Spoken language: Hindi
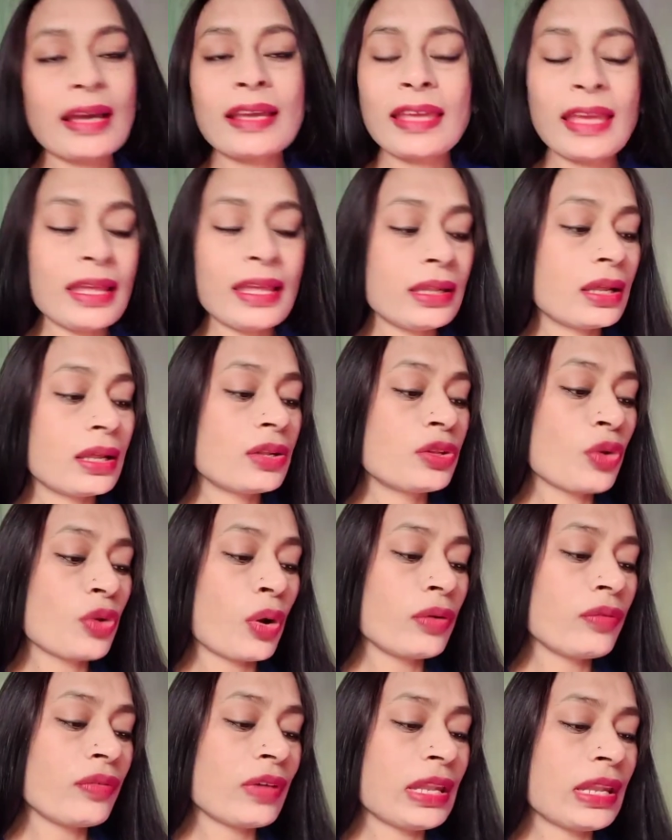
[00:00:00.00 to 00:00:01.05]
अगेन
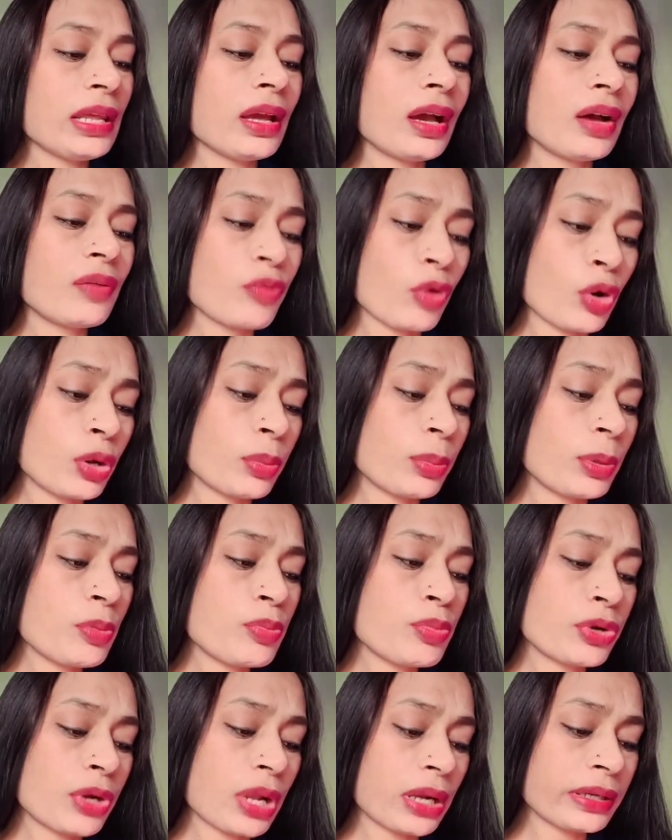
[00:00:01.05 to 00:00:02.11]
नॉट वेरी अफोर्डेबल
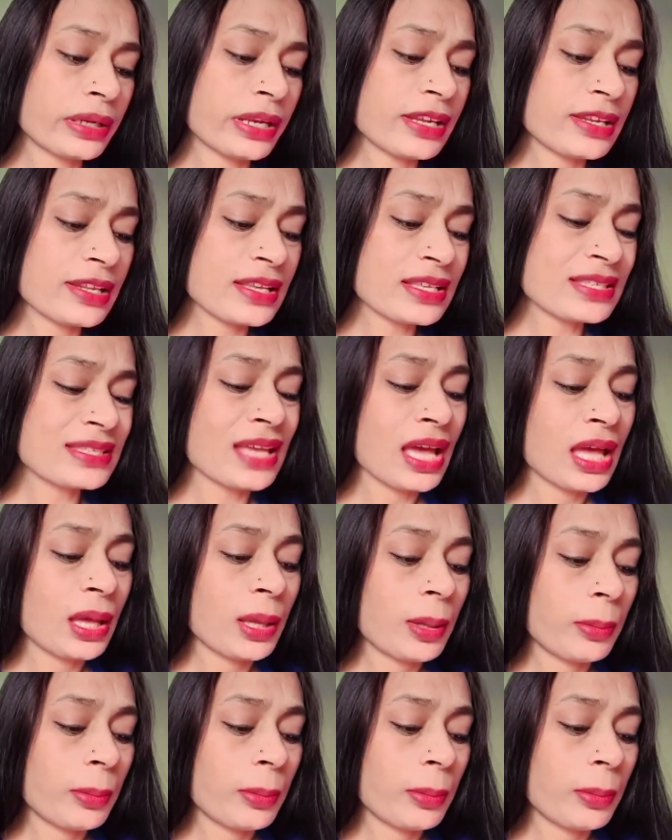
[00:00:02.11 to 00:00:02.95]
प्रोडक्ट इट इज़